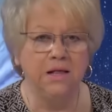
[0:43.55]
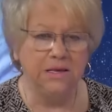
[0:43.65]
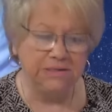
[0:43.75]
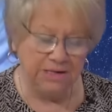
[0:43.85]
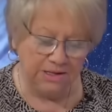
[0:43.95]
les
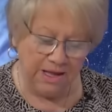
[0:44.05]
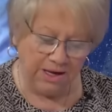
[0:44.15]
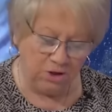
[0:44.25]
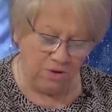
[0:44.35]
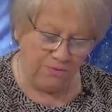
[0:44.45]
signes
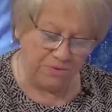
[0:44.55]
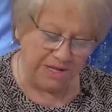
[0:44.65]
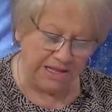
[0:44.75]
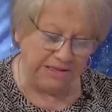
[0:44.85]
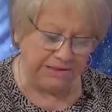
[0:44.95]
d'air et de feu, vous
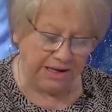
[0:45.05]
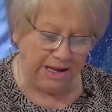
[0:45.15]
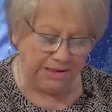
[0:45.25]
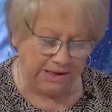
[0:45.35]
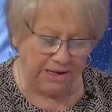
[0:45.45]
allez être
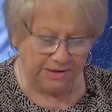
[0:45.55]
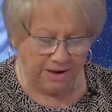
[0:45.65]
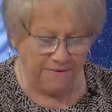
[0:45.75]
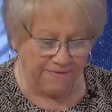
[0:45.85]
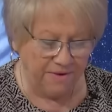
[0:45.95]
très, très,
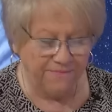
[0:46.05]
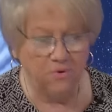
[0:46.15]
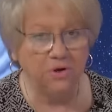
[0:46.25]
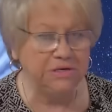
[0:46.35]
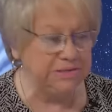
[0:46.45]
très
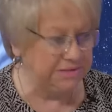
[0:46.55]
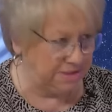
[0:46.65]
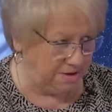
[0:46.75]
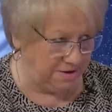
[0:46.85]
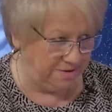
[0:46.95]

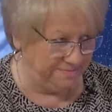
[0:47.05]
favorisés.